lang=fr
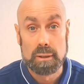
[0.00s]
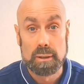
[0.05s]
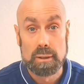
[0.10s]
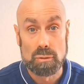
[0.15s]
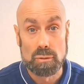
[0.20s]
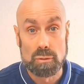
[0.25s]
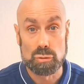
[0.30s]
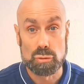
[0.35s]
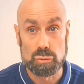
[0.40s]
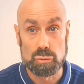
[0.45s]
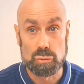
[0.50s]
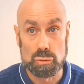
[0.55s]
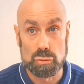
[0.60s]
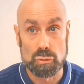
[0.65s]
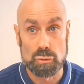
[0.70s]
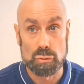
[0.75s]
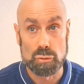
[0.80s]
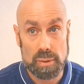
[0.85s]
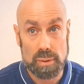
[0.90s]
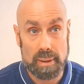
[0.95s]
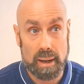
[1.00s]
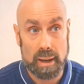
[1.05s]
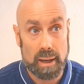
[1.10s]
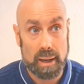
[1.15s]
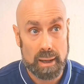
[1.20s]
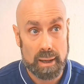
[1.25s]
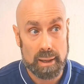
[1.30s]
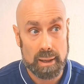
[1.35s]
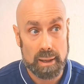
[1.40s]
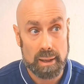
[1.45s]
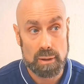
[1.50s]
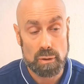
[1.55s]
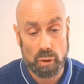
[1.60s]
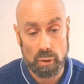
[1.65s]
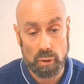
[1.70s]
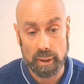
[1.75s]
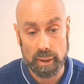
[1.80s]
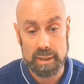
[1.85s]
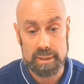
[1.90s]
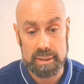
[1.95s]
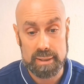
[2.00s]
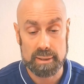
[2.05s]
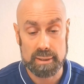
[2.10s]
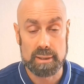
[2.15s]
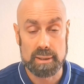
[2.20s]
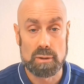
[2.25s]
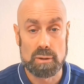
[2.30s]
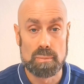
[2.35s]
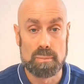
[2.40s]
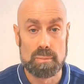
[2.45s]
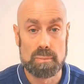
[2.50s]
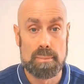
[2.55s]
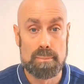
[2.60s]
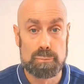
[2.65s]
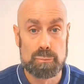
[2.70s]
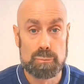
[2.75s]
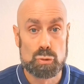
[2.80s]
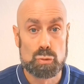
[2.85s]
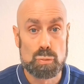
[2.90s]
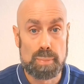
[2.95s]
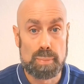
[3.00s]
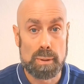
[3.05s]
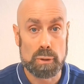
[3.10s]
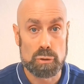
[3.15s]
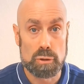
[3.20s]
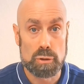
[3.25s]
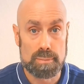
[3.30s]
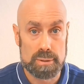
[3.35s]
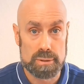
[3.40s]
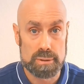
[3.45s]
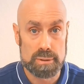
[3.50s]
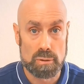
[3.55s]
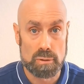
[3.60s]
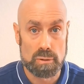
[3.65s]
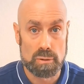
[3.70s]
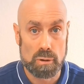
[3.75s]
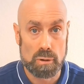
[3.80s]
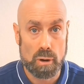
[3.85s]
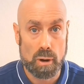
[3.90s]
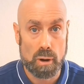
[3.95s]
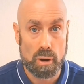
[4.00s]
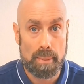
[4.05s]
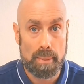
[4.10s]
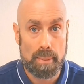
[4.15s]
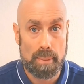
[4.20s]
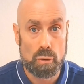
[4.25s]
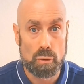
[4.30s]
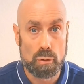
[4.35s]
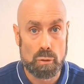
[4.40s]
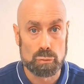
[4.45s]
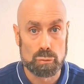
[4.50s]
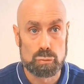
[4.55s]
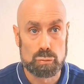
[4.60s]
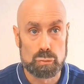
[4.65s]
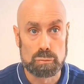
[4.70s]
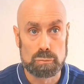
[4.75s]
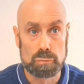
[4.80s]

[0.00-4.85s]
au jour d'aujourd'hui, bah, ils le regrettent. Certains ont même tout perdu parce que leurs parents ont tout